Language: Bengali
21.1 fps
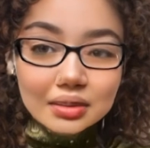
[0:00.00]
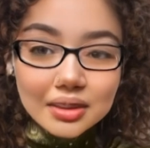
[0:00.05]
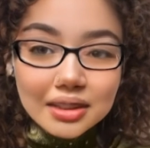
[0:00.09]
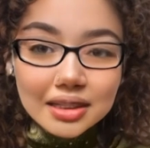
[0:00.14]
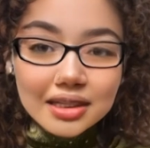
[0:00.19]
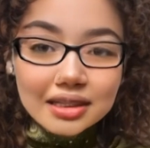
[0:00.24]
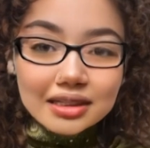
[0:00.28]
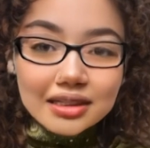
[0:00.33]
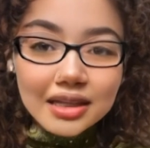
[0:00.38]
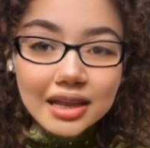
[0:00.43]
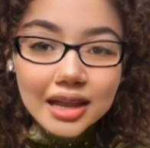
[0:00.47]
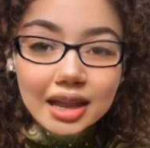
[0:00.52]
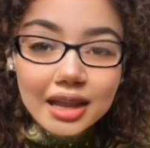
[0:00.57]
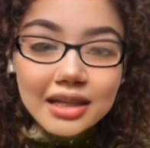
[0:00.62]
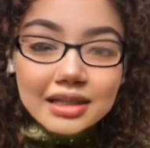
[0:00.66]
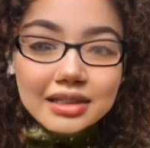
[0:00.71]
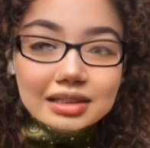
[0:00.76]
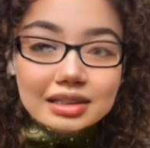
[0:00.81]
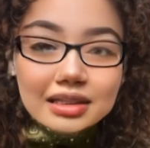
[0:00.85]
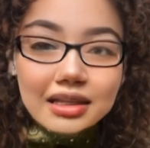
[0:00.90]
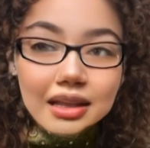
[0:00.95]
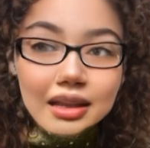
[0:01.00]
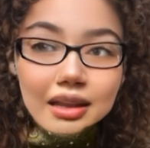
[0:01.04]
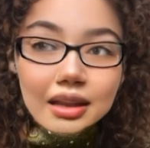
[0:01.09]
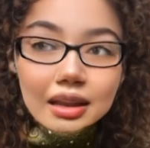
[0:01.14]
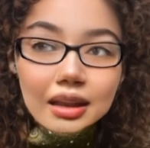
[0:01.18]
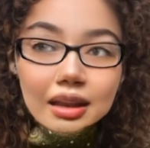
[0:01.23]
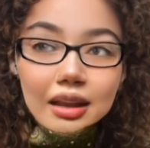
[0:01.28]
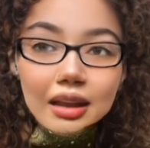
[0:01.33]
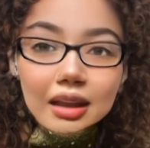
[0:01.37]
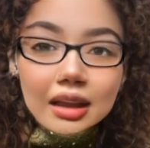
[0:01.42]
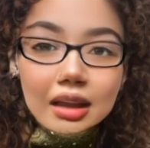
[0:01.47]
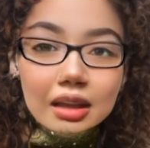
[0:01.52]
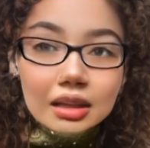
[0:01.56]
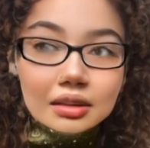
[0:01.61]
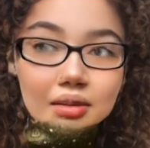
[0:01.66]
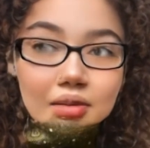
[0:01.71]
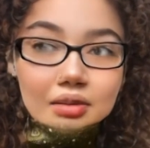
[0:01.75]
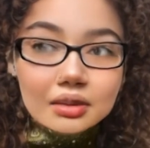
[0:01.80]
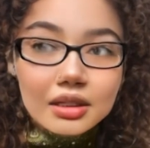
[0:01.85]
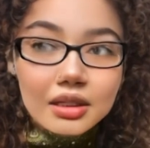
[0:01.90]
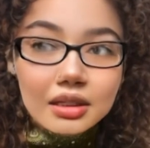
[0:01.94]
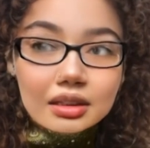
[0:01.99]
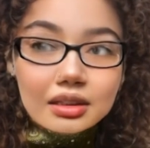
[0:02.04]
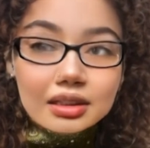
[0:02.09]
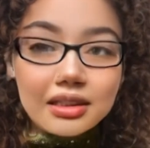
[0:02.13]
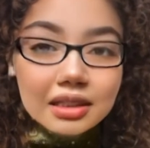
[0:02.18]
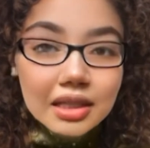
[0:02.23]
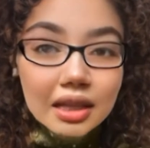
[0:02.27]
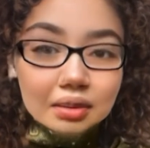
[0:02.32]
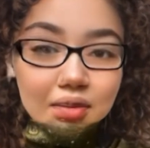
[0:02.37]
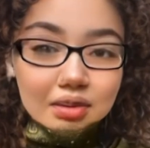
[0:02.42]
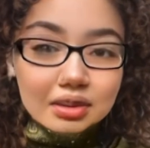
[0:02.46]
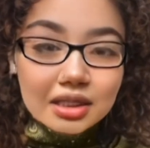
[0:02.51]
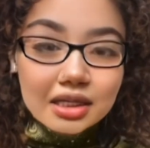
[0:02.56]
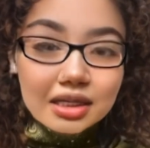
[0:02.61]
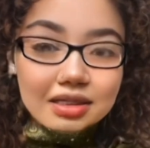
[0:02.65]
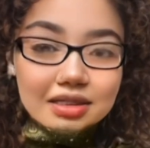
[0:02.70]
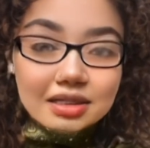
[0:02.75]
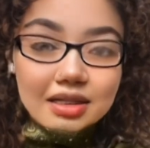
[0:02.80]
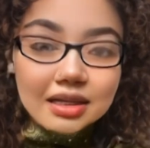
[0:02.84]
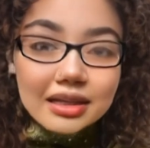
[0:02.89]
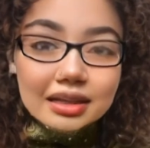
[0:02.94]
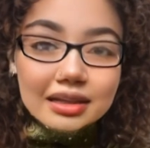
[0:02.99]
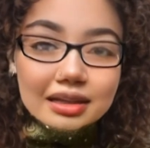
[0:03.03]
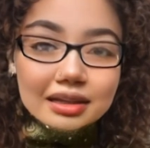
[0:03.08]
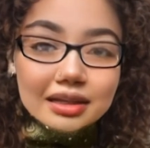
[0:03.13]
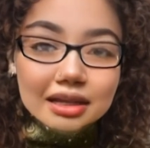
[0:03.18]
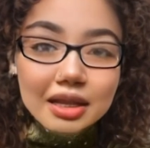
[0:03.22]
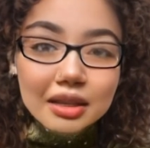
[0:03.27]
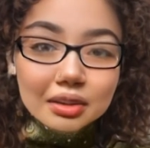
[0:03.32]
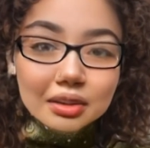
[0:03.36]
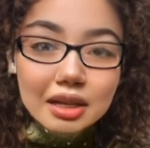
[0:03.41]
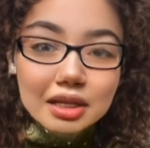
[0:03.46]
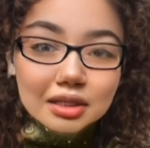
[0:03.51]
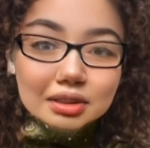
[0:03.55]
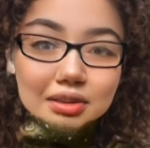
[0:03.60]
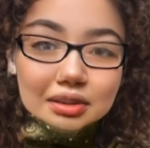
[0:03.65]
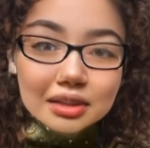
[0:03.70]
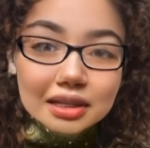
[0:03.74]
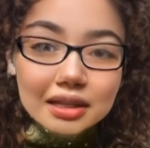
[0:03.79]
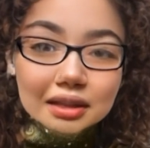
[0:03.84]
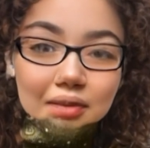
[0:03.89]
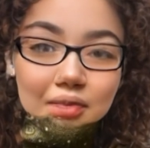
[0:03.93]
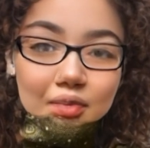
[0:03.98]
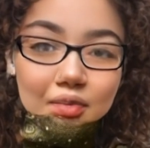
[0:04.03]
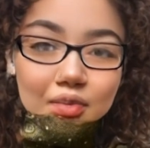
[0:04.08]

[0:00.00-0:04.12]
মেনি থ্যাংকস স্ন্যাপচ্যাট কারণ আসলে